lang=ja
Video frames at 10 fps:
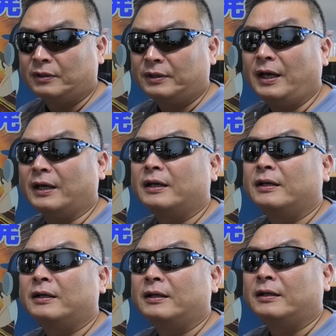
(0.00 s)
ね
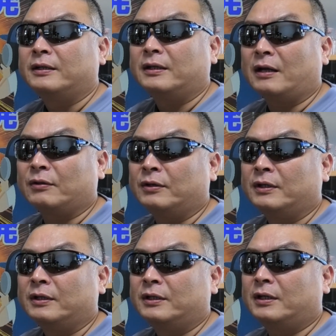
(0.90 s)
あの
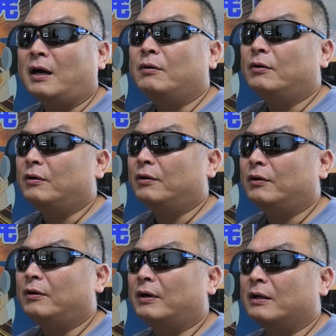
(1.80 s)
批判
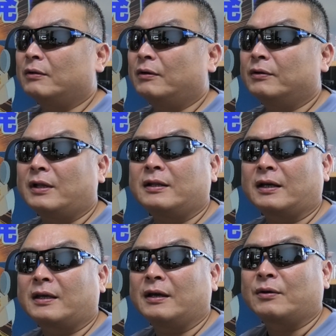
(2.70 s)
をあのなん
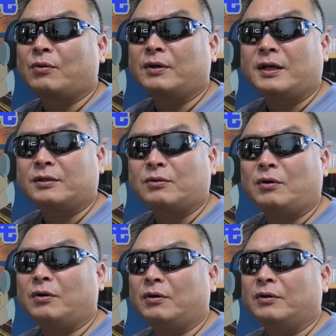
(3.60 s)
だっけ攻撃
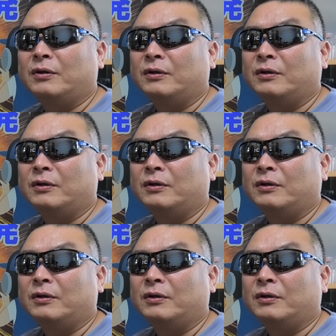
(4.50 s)
と